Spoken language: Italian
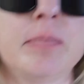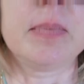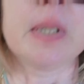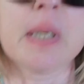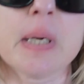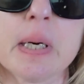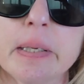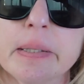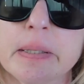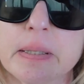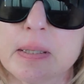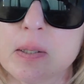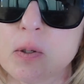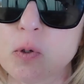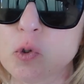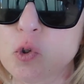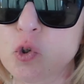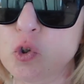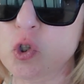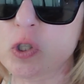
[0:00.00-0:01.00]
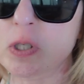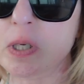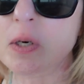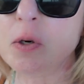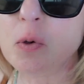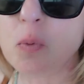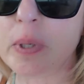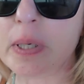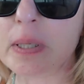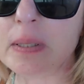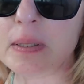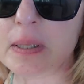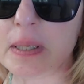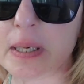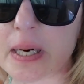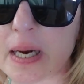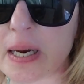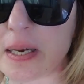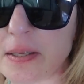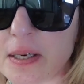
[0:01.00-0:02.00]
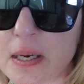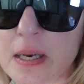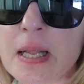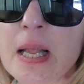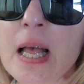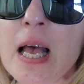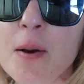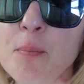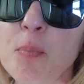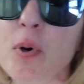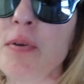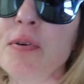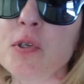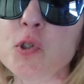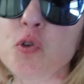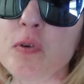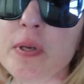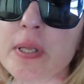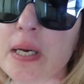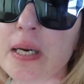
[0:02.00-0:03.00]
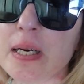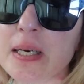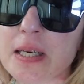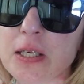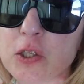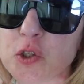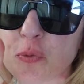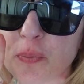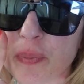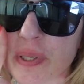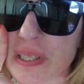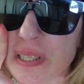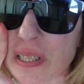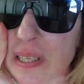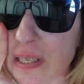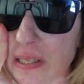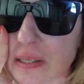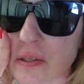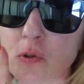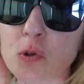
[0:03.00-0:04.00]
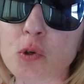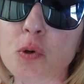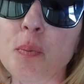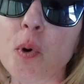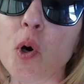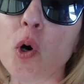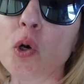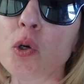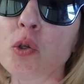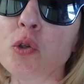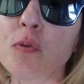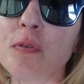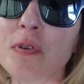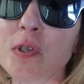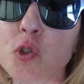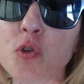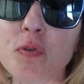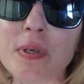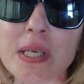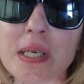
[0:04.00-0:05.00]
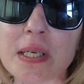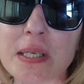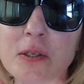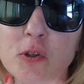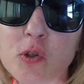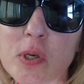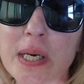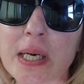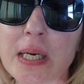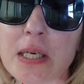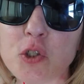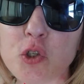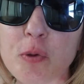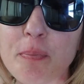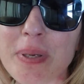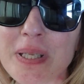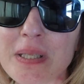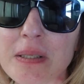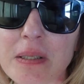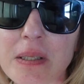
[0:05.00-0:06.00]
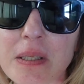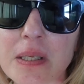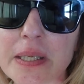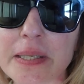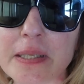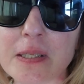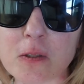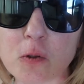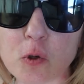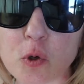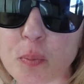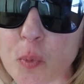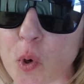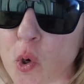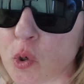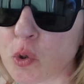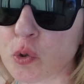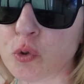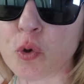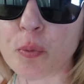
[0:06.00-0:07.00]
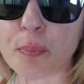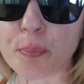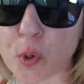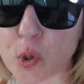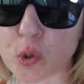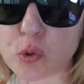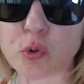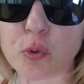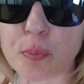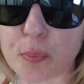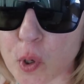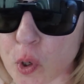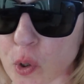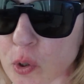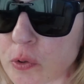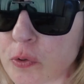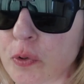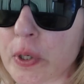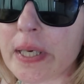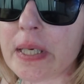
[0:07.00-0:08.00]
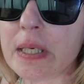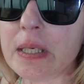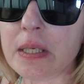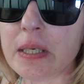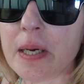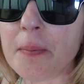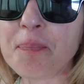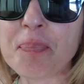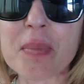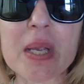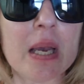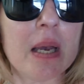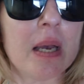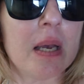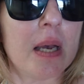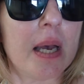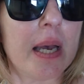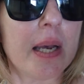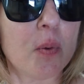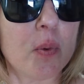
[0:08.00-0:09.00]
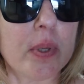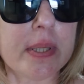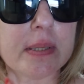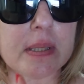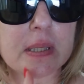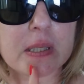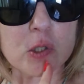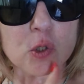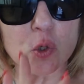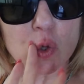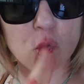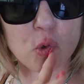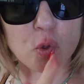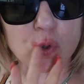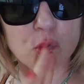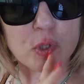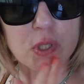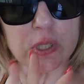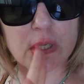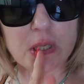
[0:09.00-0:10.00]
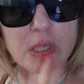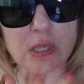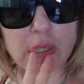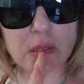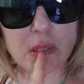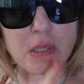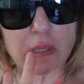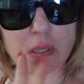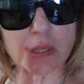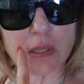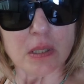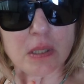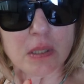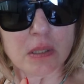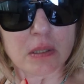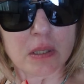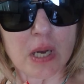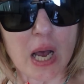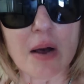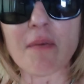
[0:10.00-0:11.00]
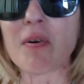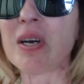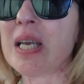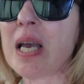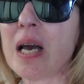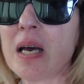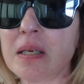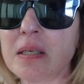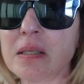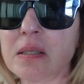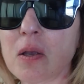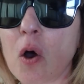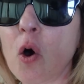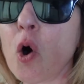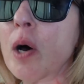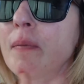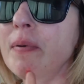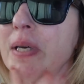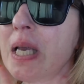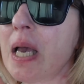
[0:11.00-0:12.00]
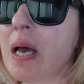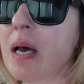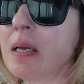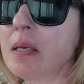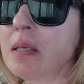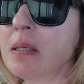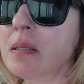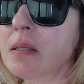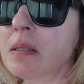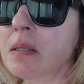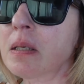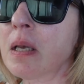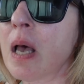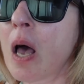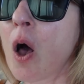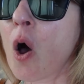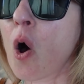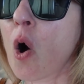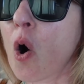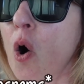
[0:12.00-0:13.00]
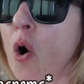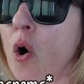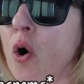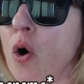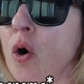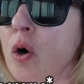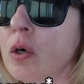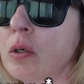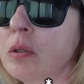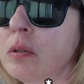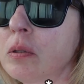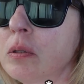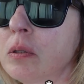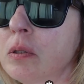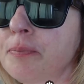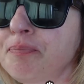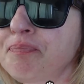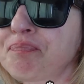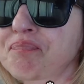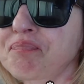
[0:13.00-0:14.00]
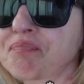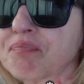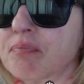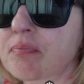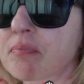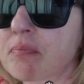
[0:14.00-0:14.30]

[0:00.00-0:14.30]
ragazze oggi ci saranno 40 gradi poi vi faccio vedere anche le ciabattine che sono molto vi faccio vedere adesso anche le ciabattine che sono molto molto molto carine e queste sono di Havaianas o Havaianas o eh,